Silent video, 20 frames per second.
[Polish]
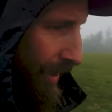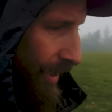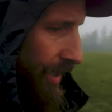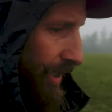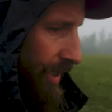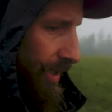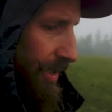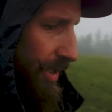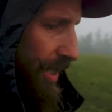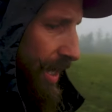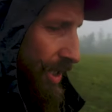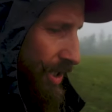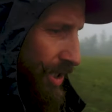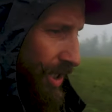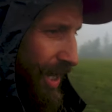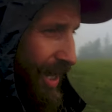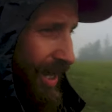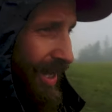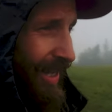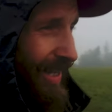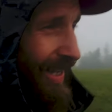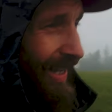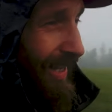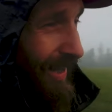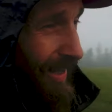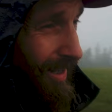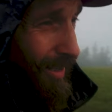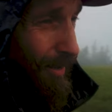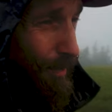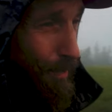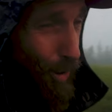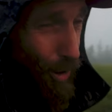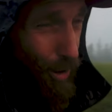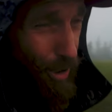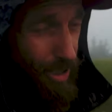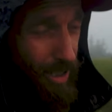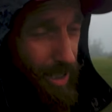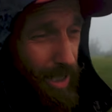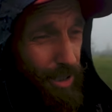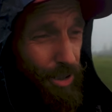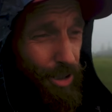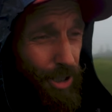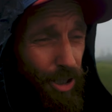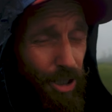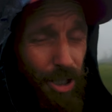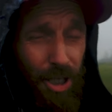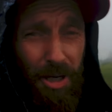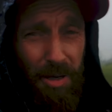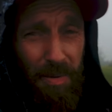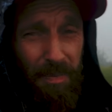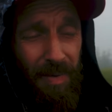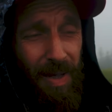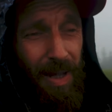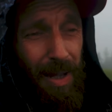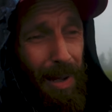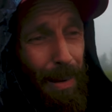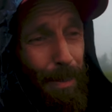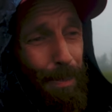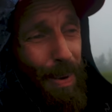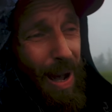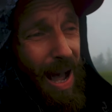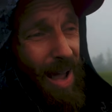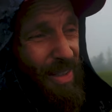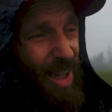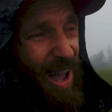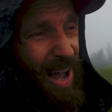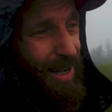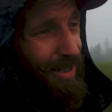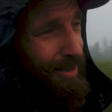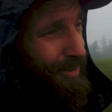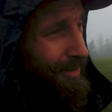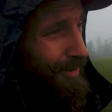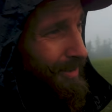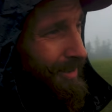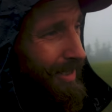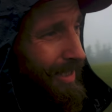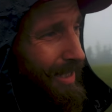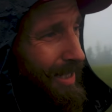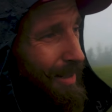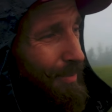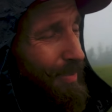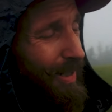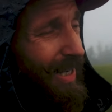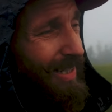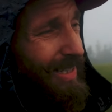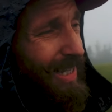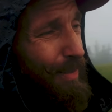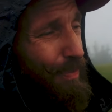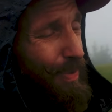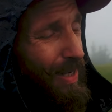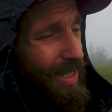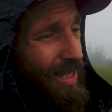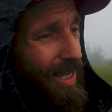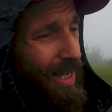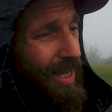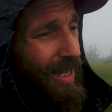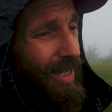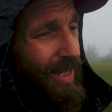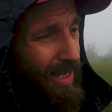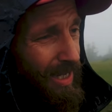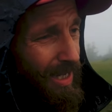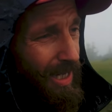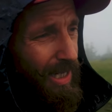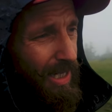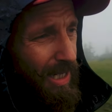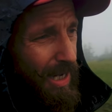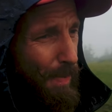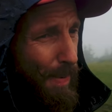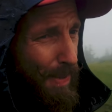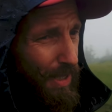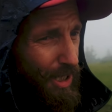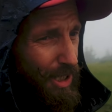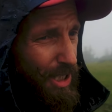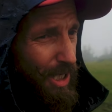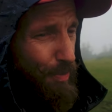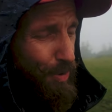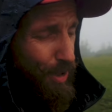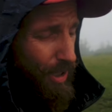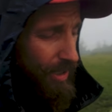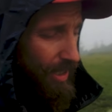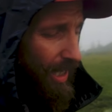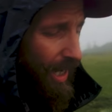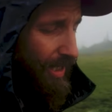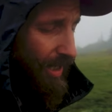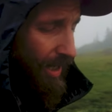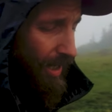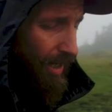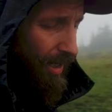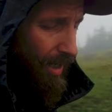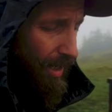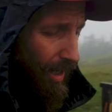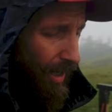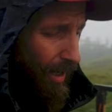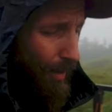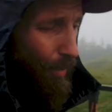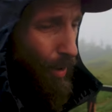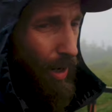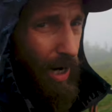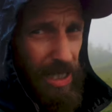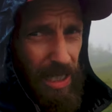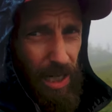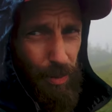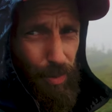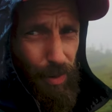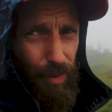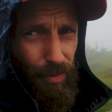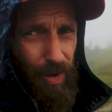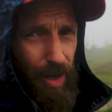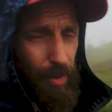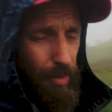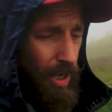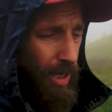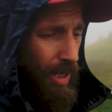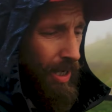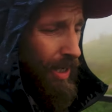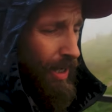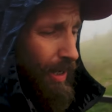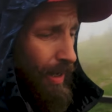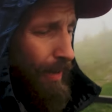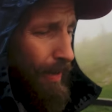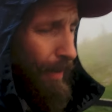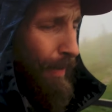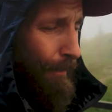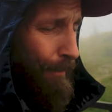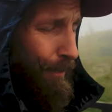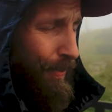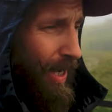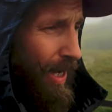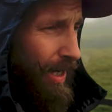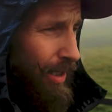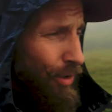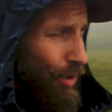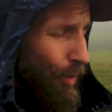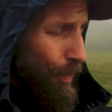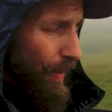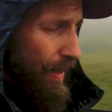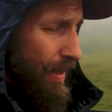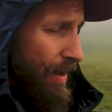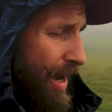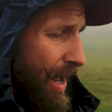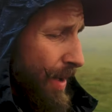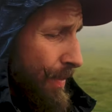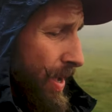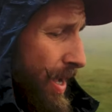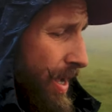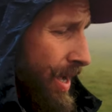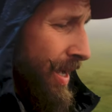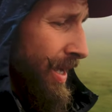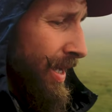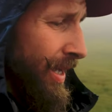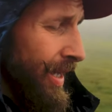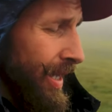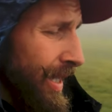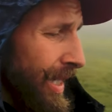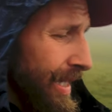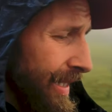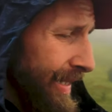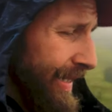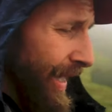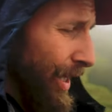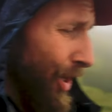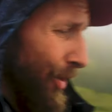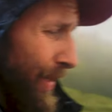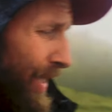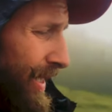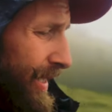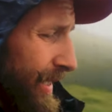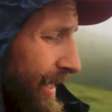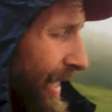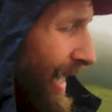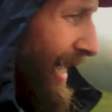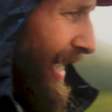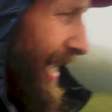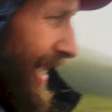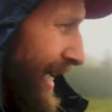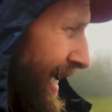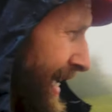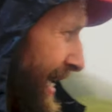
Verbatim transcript: jest nieźle. Prognoza na dziś pada. Pada, pada i padać nie przestanie. Pokazałbym Wam piękną panoramę z tego miejsca,